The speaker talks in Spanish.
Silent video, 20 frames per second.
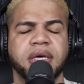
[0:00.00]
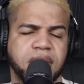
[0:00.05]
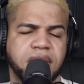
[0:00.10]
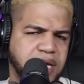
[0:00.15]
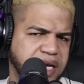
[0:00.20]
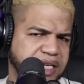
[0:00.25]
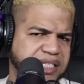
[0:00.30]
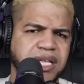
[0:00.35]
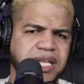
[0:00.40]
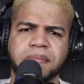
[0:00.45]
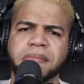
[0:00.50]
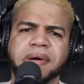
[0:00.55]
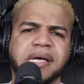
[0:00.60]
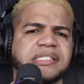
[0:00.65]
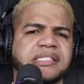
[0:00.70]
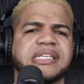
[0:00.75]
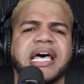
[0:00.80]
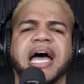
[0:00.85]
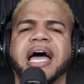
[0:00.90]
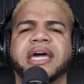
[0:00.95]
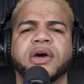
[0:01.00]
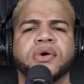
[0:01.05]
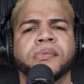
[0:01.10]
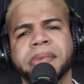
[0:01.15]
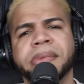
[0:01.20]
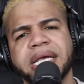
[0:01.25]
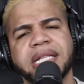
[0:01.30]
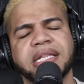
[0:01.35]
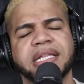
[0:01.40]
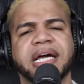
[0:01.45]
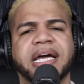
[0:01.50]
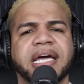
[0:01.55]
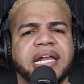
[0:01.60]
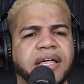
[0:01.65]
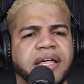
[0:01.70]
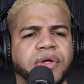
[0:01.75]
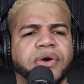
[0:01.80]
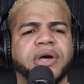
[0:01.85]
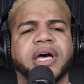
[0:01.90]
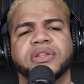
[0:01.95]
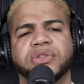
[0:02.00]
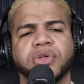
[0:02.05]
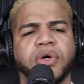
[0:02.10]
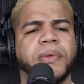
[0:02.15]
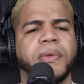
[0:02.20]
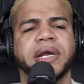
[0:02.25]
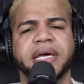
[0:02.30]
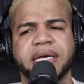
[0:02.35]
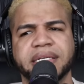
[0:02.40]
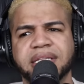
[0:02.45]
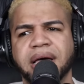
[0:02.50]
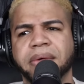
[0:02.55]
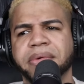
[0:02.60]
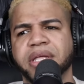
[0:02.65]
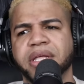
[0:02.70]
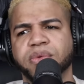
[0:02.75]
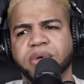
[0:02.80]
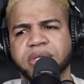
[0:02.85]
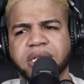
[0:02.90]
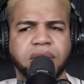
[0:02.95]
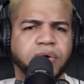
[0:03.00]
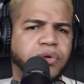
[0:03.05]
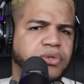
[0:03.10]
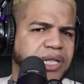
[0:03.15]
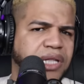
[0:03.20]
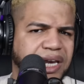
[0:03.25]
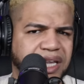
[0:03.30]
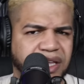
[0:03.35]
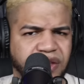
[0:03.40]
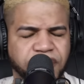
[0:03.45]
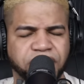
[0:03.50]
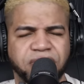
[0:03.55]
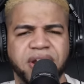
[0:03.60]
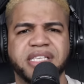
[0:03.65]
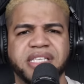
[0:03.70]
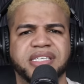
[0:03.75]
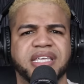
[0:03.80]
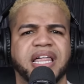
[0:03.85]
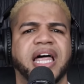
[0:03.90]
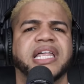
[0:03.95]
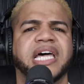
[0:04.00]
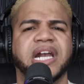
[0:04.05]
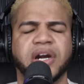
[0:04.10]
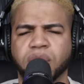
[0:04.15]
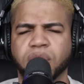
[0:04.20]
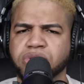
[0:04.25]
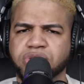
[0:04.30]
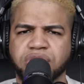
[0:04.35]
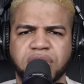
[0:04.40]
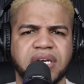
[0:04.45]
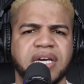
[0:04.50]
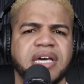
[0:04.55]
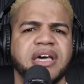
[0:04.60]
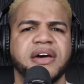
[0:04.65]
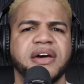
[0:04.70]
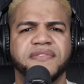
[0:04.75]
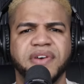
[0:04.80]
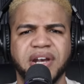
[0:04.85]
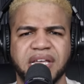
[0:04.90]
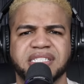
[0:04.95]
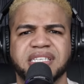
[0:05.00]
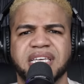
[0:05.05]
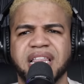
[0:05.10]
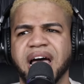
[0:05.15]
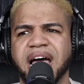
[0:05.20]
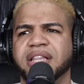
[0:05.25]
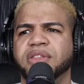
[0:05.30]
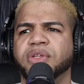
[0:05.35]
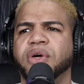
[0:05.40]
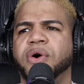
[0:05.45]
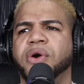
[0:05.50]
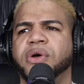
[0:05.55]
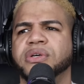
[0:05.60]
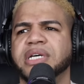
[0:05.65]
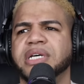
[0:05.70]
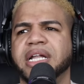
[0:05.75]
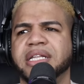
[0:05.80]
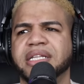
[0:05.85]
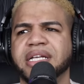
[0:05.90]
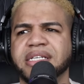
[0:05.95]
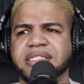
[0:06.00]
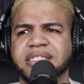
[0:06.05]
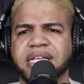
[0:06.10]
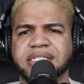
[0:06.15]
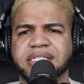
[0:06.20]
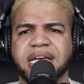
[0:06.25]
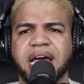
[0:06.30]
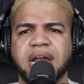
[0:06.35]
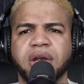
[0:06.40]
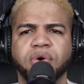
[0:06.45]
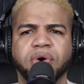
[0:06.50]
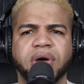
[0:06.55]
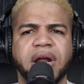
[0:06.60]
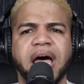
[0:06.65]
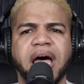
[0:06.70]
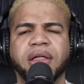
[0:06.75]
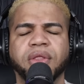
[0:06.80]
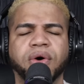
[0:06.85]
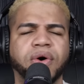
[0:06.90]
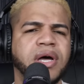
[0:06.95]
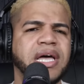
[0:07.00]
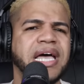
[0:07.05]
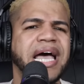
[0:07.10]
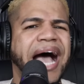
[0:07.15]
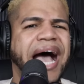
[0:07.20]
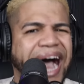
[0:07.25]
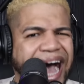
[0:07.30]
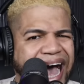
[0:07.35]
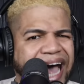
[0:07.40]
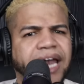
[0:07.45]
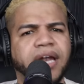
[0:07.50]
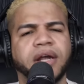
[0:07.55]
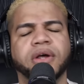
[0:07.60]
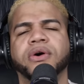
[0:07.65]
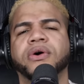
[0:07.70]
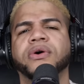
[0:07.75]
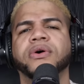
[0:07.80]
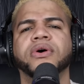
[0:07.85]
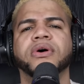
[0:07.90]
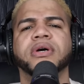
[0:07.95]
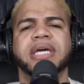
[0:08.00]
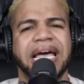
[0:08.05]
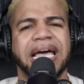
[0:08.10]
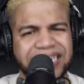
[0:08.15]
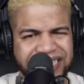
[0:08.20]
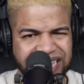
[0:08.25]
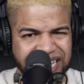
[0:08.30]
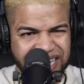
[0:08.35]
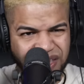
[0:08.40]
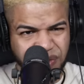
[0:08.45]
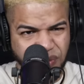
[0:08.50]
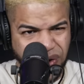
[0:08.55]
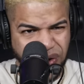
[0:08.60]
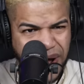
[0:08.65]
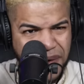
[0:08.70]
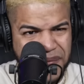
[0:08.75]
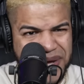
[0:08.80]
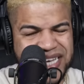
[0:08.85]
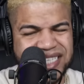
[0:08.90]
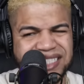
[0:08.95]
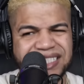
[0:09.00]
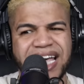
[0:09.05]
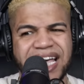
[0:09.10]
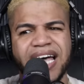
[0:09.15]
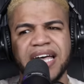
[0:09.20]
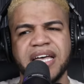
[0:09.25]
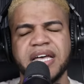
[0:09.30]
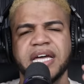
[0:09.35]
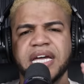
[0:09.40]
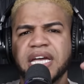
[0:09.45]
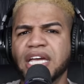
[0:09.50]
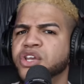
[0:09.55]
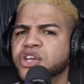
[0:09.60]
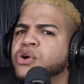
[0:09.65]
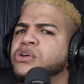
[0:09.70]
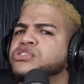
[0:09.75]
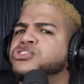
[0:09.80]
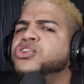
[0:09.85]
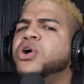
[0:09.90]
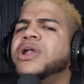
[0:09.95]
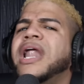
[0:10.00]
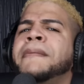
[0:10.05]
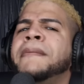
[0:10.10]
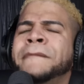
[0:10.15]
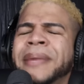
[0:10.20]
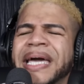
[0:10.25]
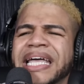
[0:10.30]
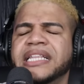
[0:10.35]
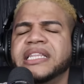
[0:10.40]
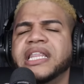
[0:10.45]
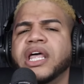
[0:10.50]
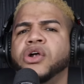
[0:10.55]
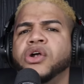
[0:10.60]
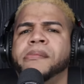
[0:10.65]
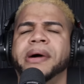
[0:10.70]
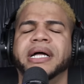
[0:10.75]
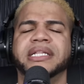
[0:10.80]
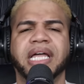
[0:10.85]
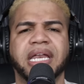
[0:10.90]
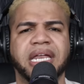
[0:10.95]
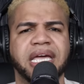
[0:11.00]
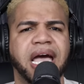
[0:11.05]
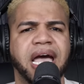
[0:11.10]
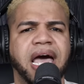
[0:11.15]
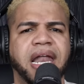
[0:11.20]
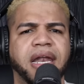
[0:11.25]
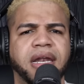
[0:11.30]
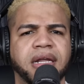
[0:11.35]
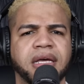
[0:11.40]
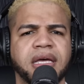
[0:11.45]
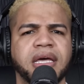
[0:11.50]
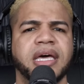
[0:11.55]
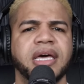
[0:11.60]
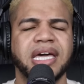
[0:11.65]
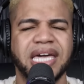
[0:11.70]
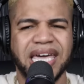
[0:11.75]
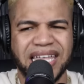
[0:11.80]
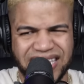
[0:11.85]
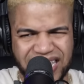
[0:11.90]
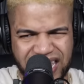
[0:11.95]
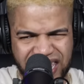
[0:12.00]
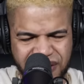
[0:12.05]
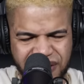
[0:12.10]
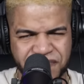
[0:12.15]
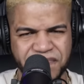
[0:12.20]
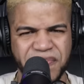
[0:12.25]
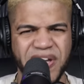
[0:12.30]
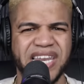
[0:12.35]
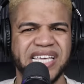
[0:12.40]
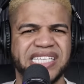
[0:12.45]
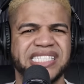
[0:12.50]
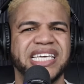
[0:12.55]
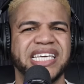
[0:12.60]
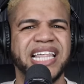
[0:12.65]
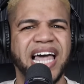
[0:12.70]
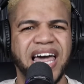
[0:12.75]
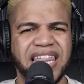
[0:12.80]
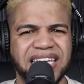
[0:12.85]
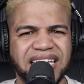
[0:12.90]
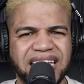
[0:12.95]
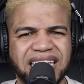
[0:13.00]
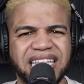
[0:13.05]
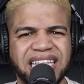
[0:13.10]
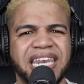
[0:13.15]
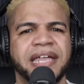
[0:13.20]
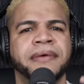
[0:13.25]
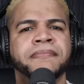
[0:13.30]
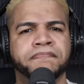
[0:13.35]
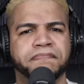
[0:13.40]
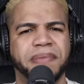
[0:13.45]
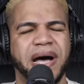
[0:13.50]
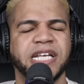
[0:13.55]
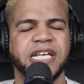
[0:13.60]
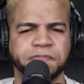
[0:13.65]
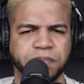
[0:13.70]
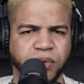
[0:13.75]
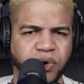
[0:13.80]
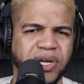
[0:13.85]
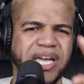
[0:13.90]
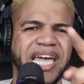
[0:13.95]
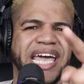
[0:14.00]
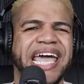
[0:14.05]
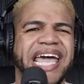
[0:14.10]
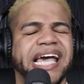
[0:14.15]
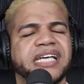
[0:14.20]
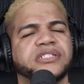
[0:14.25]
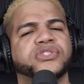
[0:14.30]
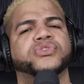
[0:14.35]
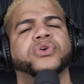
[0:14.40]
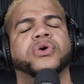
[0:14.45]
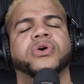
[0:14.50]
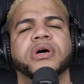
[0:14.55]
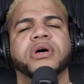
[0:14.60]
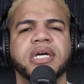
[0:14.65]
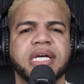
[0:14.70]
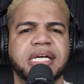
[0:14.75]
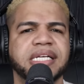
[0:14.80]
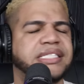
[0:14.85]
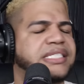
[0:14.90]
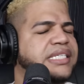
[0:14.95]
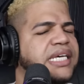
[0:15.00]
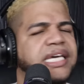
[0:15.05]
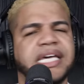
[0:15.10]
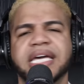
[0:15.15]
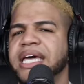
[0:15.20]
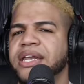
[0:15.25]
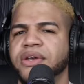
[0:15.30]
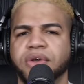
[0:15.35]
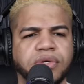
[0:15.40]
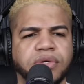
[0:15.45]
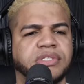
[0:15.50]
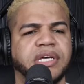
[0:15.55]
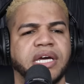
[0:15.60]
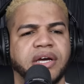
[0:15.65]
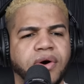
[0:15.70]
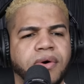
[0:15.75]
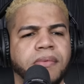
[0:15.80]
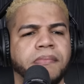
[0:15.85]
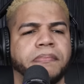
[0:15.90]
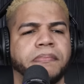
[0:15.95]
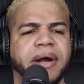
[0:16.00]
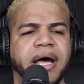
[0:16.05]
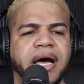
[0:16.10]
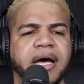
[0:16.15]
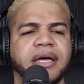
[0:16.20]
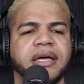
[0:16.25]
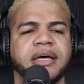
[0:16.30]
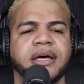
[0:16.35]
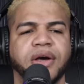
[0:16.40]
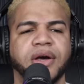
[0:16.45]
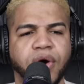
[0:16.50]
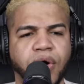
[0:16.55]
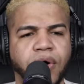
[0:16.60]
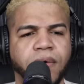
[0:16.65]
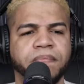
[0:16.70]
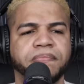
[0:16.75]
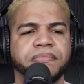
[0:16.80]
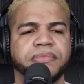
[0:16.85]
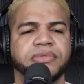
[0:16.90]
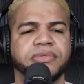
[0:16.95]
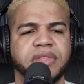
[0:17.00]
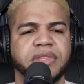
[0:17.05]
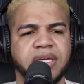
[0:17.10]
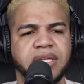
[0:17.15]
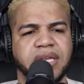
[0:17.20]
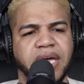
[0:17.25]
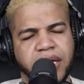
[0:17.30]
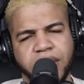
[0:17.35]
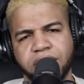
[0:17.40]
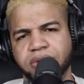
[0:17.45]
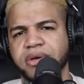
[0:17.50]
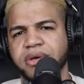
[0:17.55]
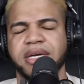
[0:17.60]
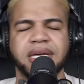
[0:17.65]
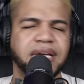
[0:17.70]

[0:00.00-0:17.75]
Y es el mensaje humilde que le doy a todo el que está viendo este contenido. Felicidades Rochi, felicidades a todos los artistas que han logrado algo, que han tenido cabeza. Y no solamente lo material, que tienen felicidad y que tienen paz, porque eso sí que no se compra con dinero.